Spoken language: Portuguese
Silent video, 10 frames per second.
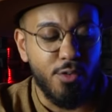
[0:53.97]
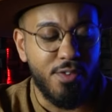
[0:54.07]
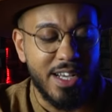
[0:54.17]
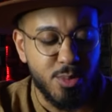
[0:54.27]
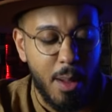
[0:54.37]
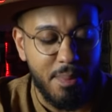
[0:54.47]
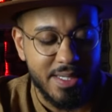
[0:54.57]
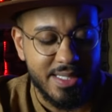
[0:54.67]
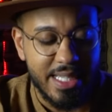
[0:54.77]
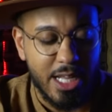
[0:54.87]
eu faço uma
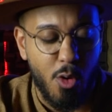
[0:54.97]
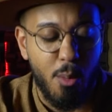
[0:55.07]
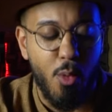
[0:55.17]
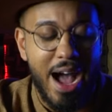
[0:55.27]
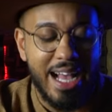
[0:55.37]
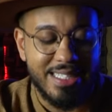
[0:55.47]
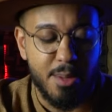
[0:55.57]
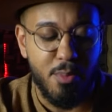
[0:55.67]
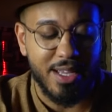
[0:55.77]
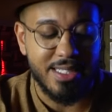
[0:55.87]
pestana como essa,
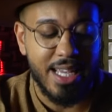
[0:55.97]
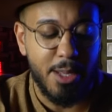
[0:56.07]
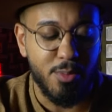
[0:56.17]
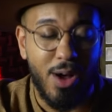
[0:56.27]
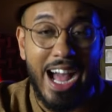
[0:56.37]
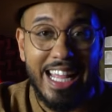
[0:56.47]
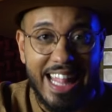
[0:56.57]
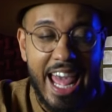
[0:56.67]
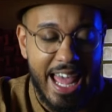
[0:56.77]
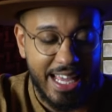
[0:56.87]
por exemplo, a
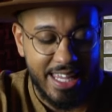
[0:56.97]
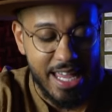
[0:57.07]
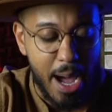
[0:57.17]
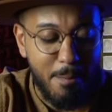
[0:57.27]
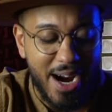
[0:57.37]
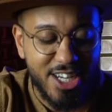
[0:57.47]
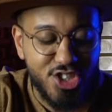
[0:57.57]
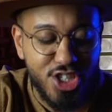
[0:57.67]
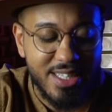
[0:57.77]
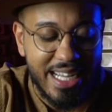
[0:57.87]
ideia é que a
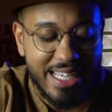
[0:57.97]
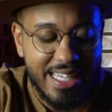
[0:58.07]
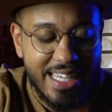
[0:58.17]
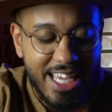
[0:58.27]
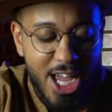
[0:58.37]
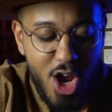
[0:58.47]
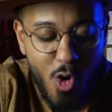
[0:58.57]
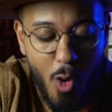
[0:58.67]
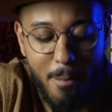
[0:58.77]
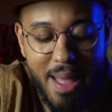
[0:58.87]
partir daqui
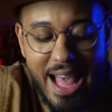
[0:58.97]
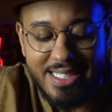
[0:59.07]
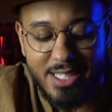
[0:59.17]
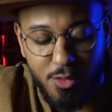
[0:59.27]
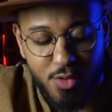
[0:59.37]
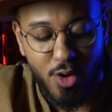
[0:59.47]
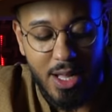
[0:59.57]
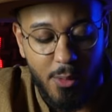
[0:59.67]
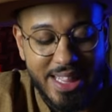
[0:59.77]
começa o violão.